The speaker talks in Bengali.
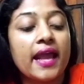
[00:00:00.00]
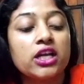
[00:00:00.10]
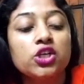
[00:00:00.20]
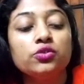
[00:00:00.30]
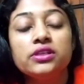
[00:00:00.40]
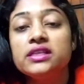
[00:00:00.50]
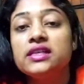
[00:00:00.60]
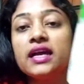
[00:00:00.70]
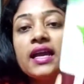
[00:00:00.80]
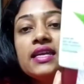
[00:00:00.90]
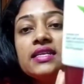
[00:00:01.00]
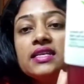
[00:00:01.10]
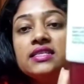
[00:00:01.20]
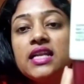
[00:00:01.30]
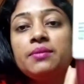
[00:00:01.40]
একশো টাকায়
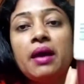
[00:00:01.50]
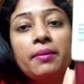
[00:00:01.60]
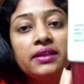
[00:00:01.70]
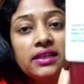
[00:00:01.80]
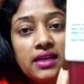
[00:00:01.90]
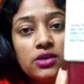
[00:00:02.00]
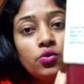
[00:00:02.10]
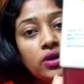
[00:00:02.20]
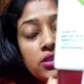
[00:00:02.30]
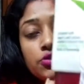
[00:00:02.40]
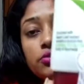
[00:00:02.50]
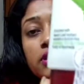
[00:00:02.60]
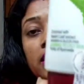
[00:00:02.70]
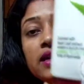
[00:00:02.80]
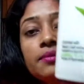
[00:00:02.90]
কিনেছিলাম আমাদের এই লোকাল স্টোর
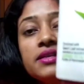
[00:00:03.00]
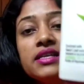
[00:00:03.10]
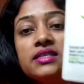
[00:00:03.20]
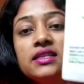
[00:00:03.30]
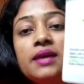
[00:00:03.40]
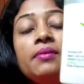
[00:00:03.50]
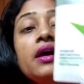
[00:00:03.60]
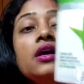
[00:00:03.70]
থেকে আমি নিয়েছিলাম